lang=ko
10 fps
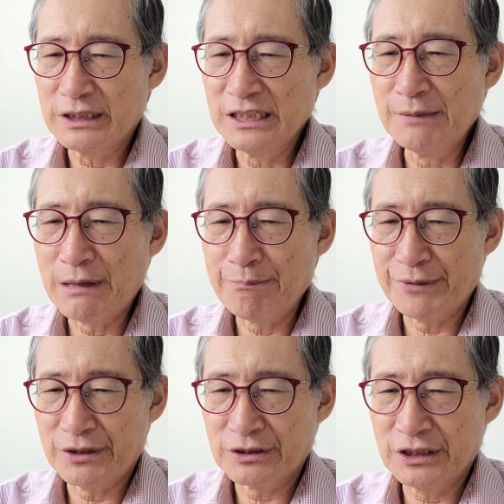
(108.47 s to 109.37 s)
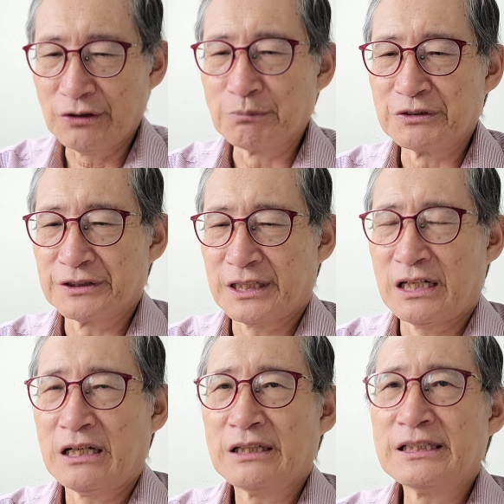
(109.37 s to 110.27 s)
1만 명이
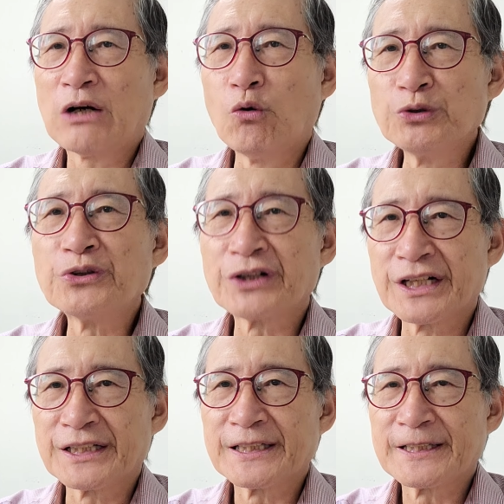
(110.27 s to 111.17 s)
넘는다. 약 5년간.